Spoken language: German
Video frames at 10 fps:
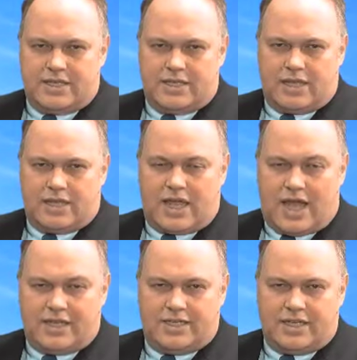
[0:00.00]
hier gar
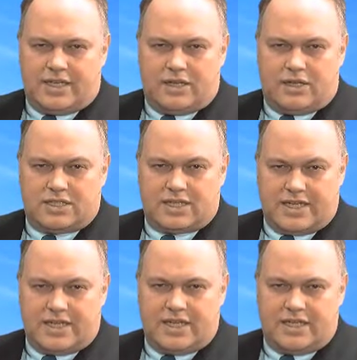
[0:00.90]
gar nicht die
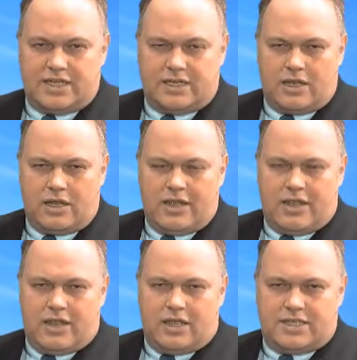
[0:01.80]
tatsächlichen
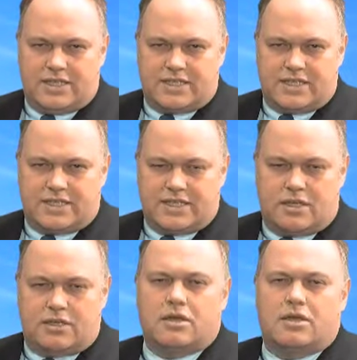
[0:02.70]

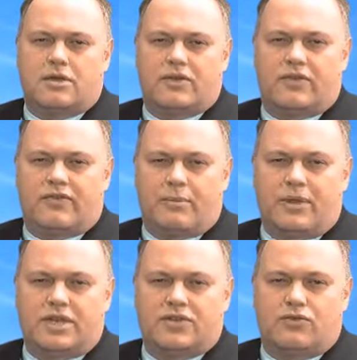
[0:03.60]
Zinssätze äh,
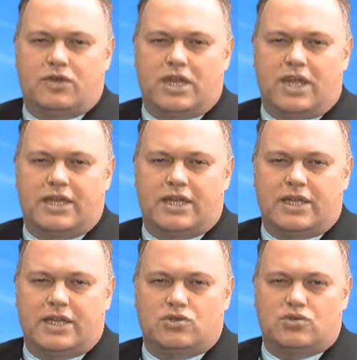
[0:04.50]
vermeldet wurden an die
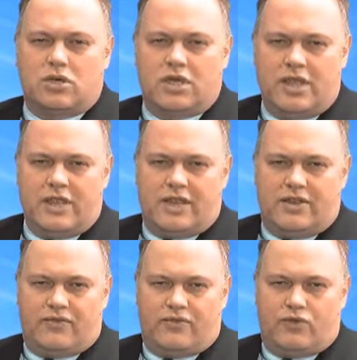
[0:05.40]
Agentur,
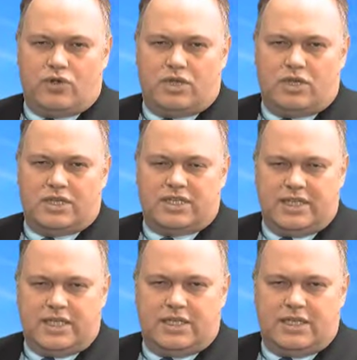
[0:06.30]
für
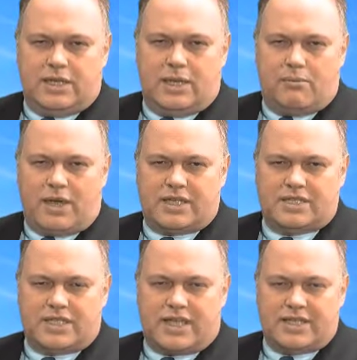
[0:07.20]
die die
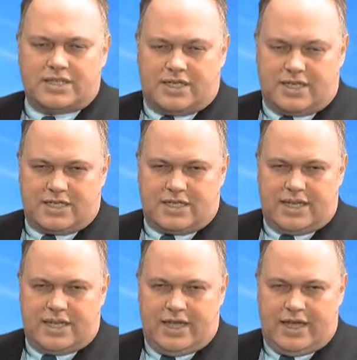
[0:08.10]
Banken sich gegenseitig das
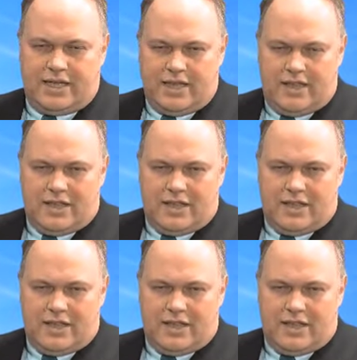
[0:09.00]
Geld leihen,